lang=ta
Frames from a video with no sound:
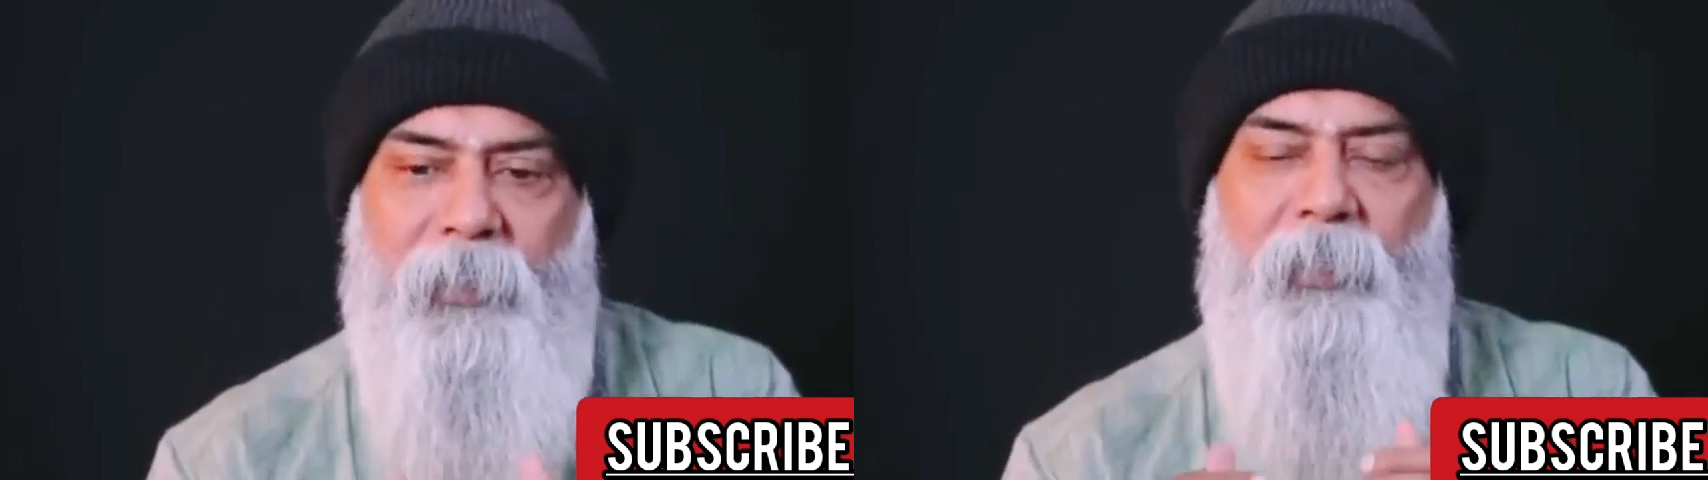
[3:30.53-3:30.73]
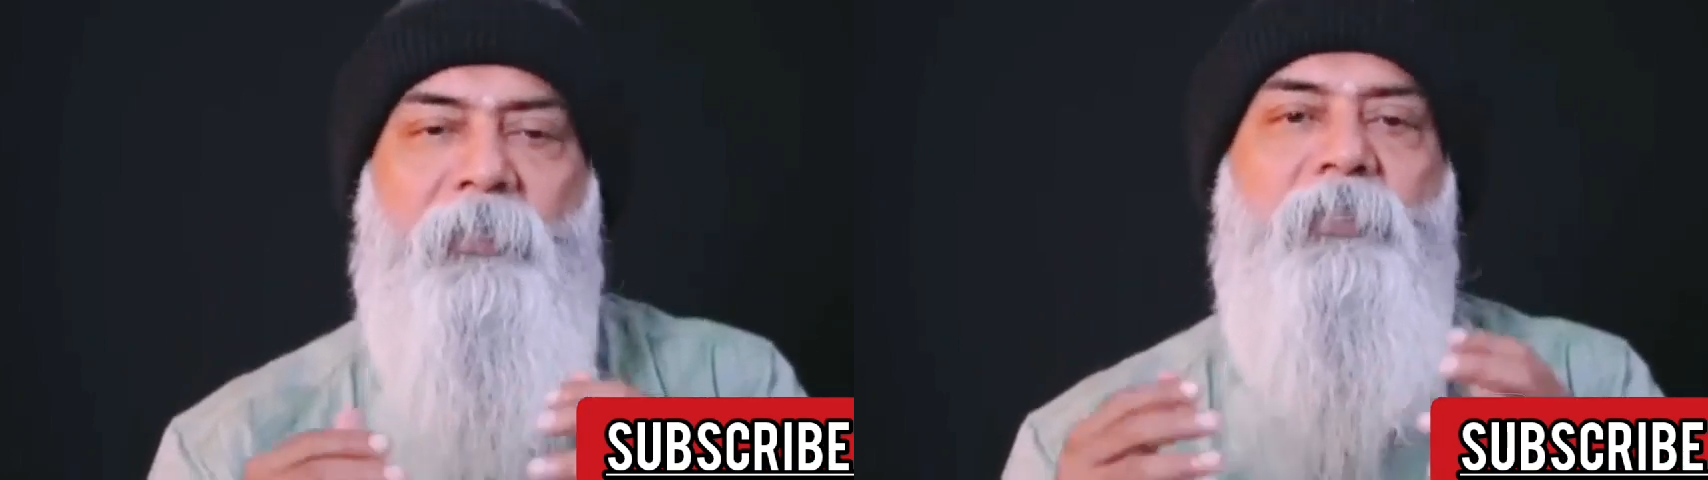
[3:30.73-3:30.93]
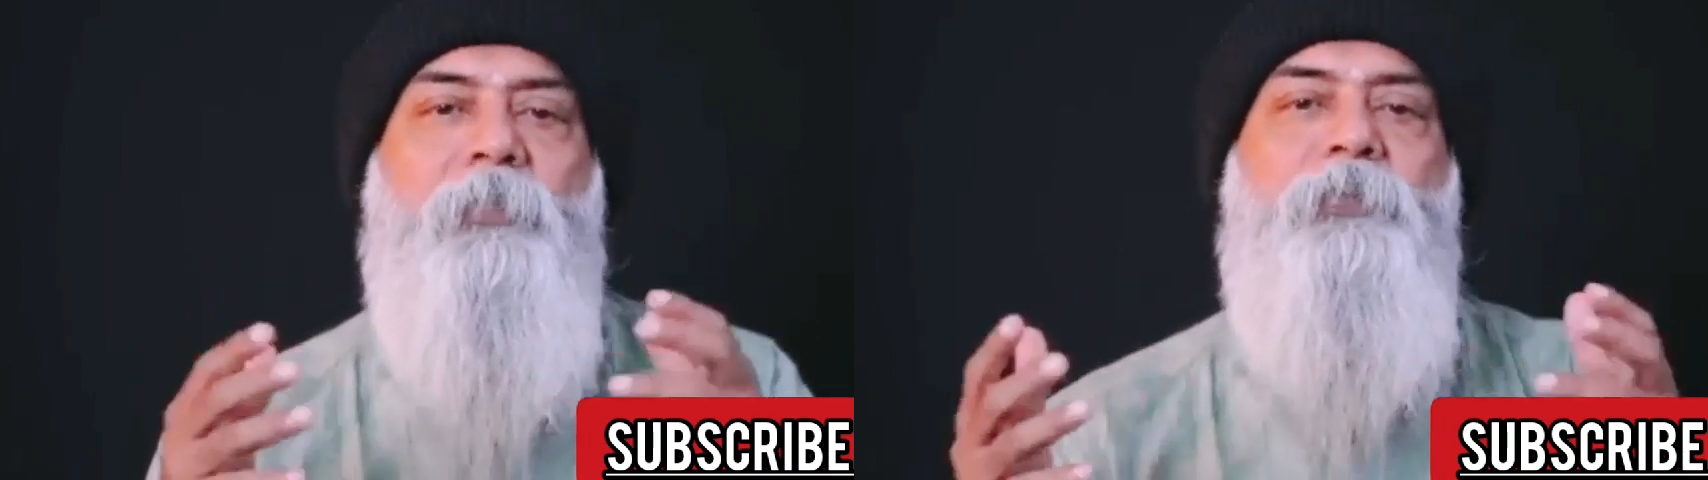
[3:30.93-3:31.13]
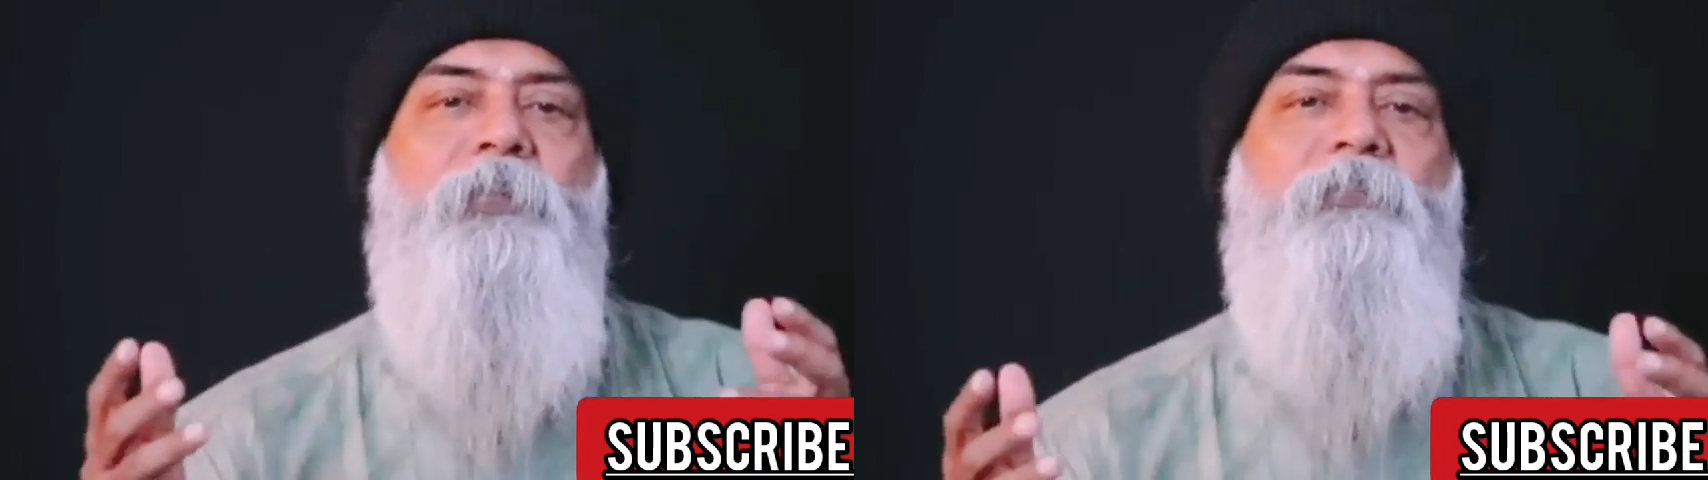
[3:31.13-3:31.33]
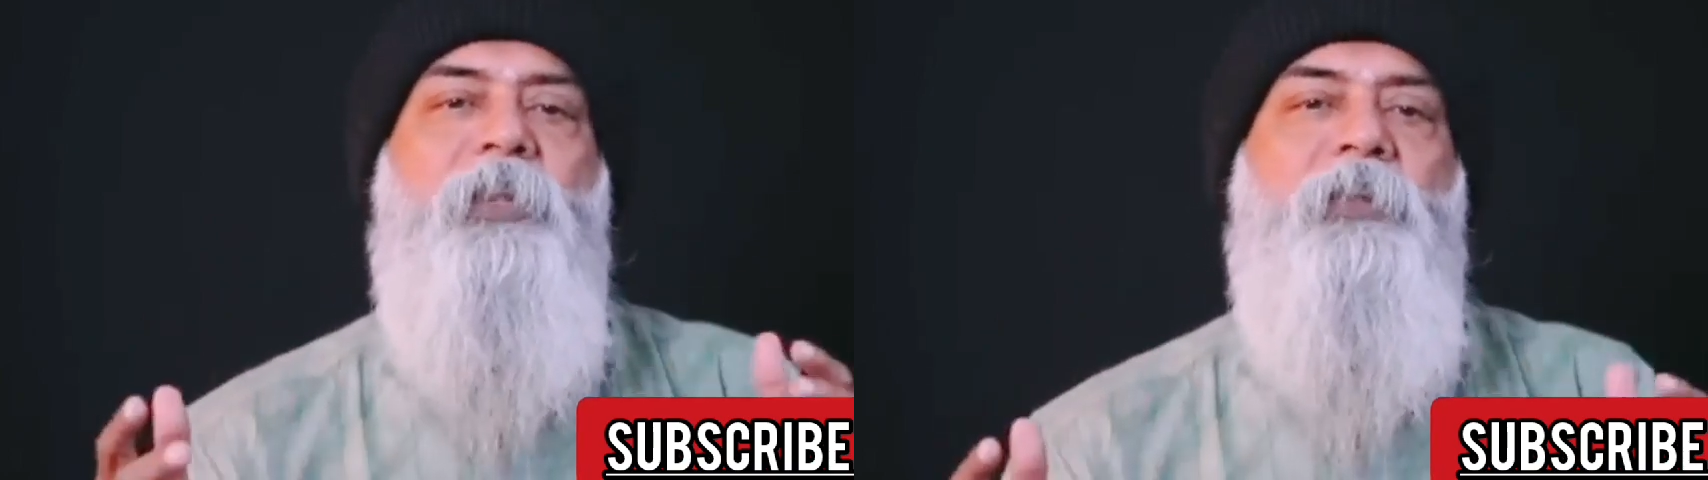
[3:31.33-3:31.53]
தடையில இருந்து
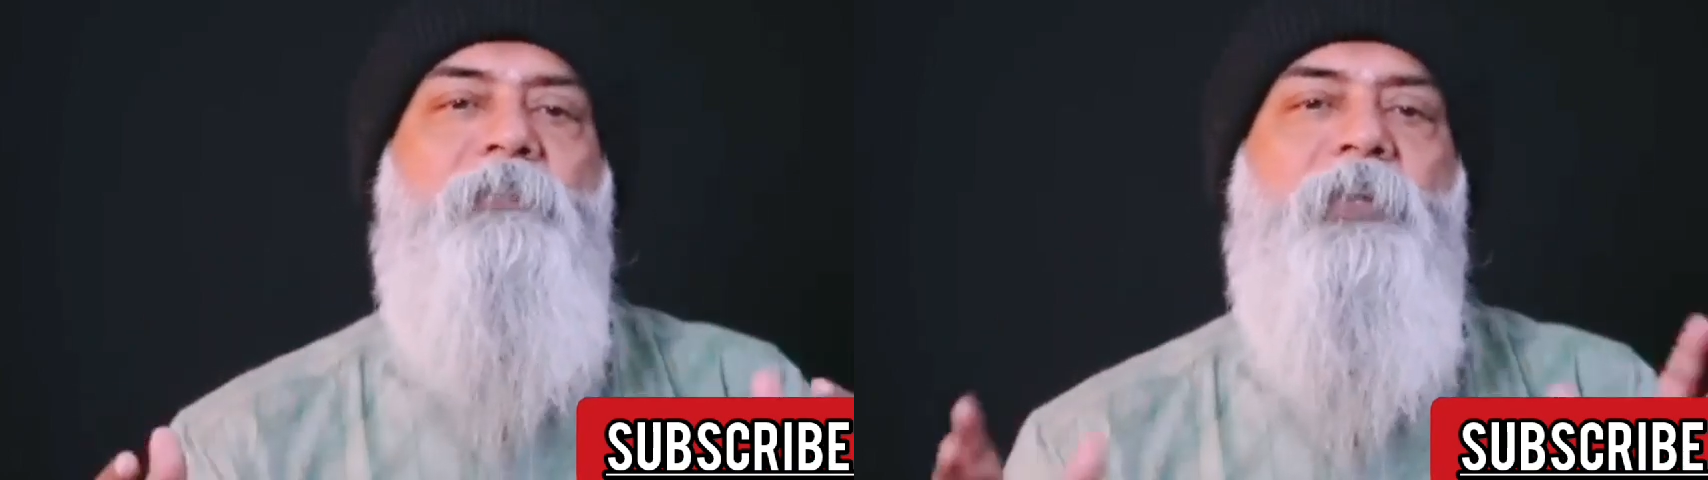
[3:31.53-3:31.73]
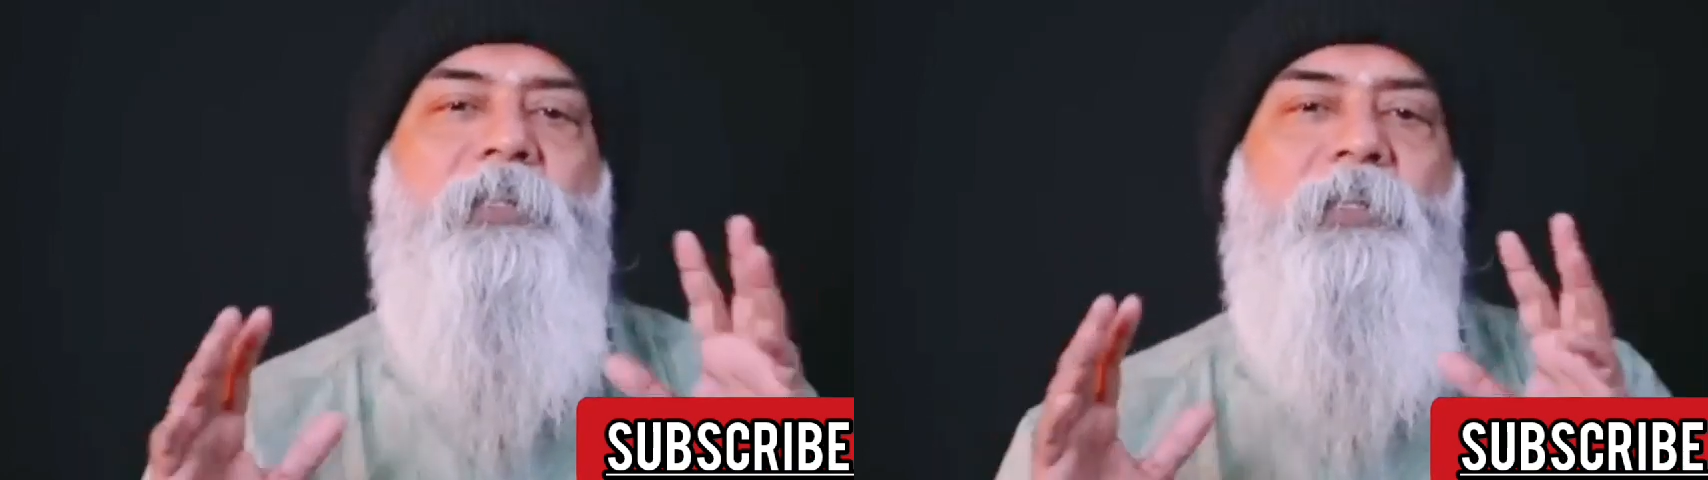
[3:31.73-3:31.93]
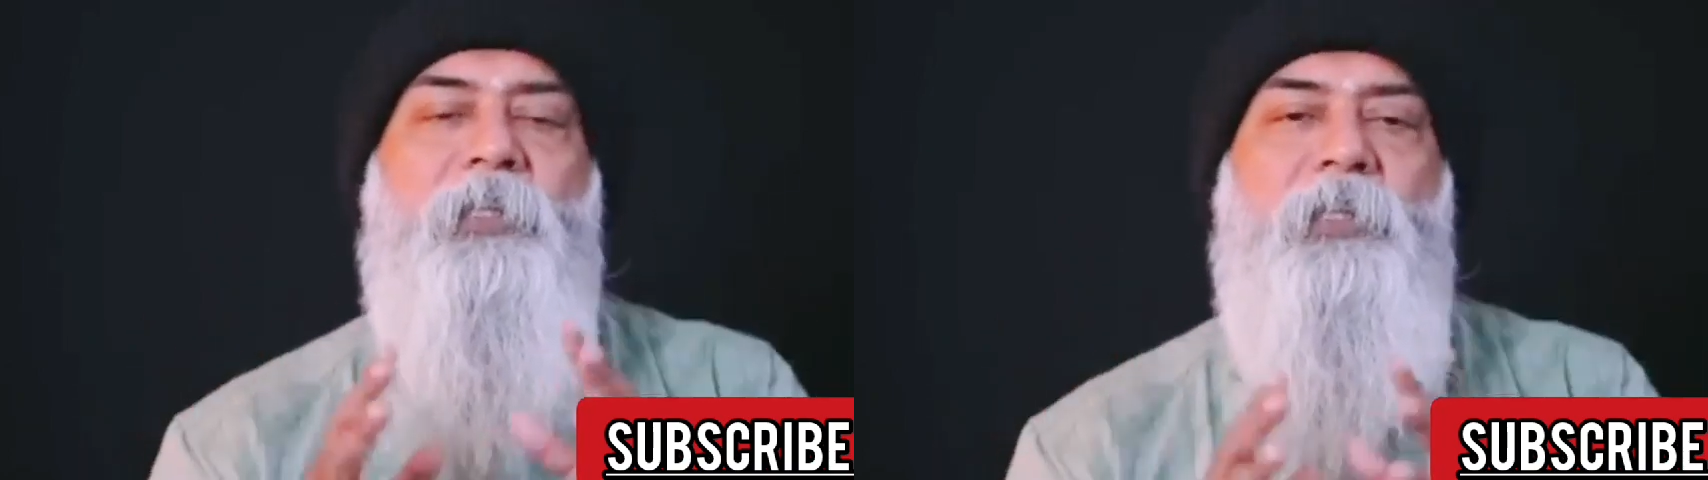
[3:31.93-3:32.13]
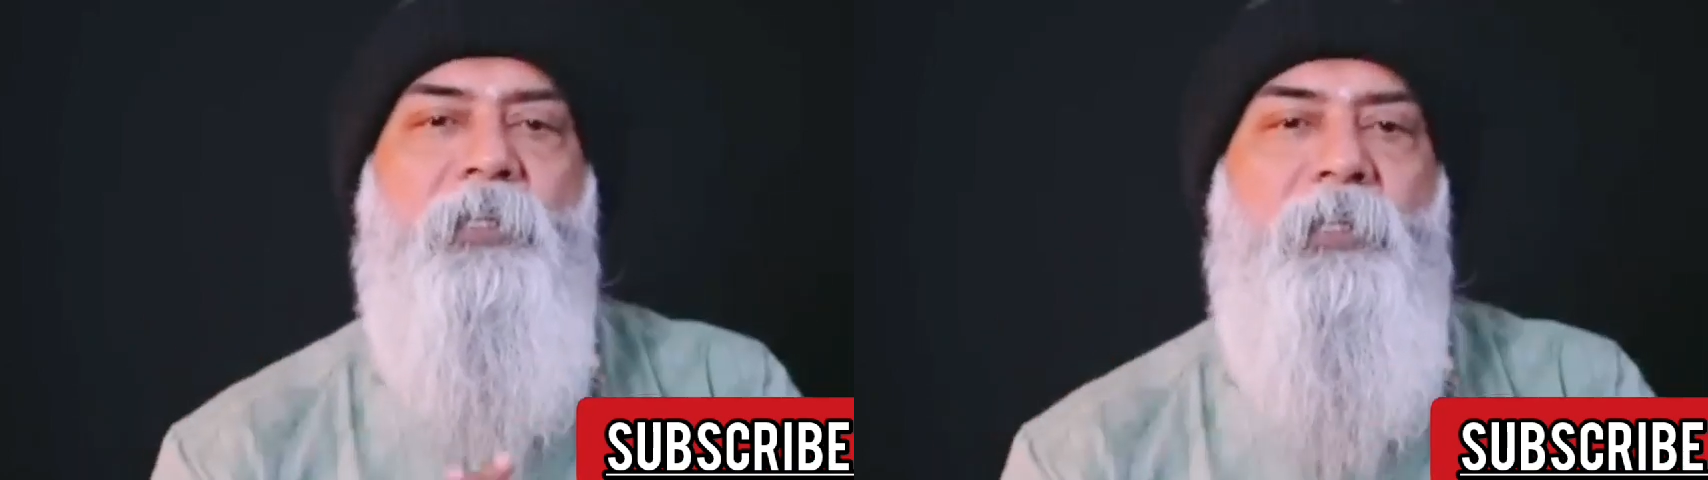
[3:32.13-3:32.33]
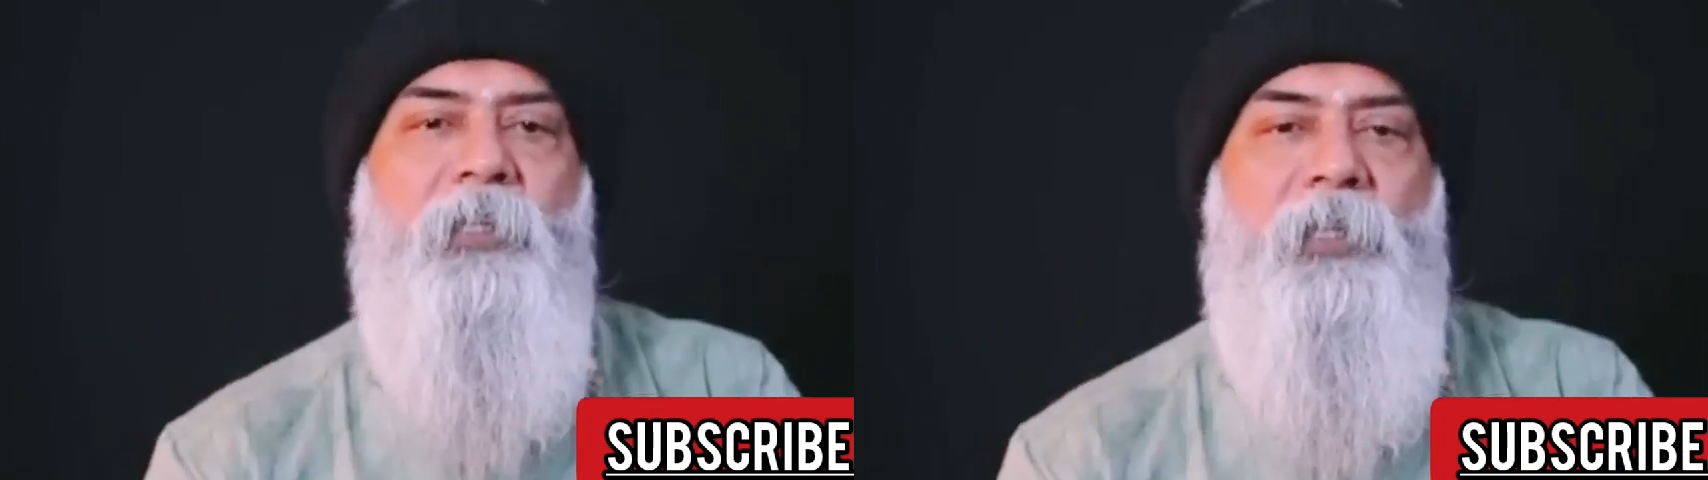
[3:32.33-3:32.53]
இப்படி வெளியில வர்றதுன்னு
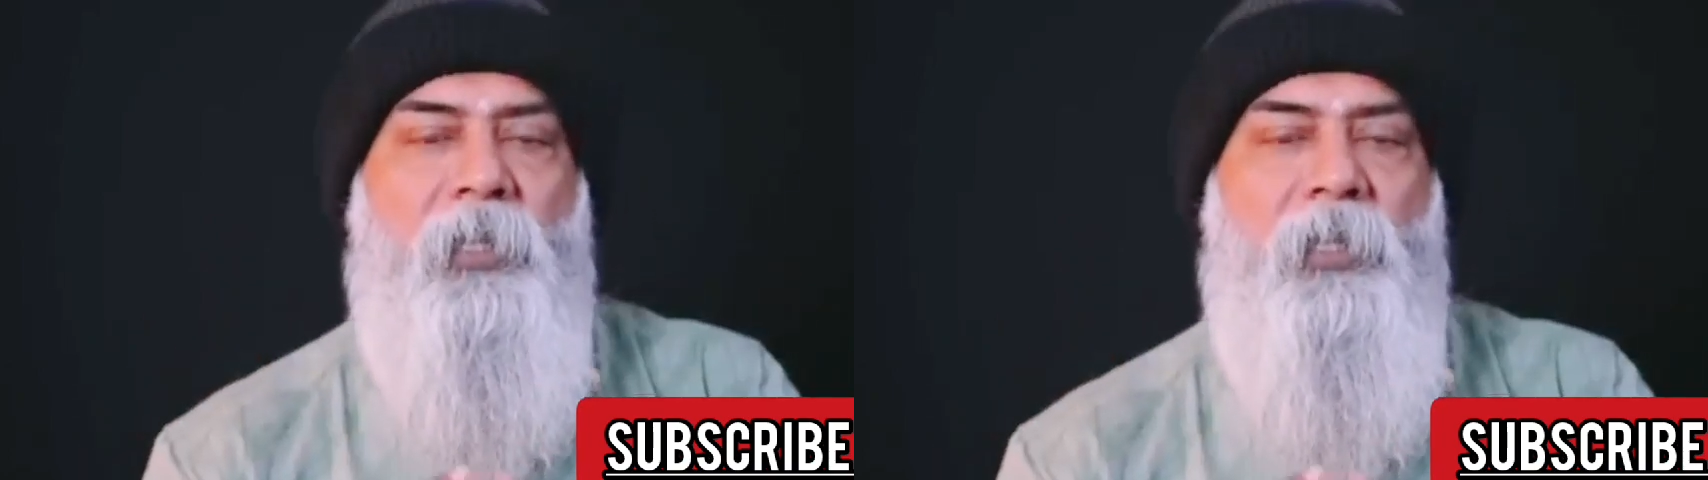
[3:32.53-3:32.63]
கேக்குறீங்க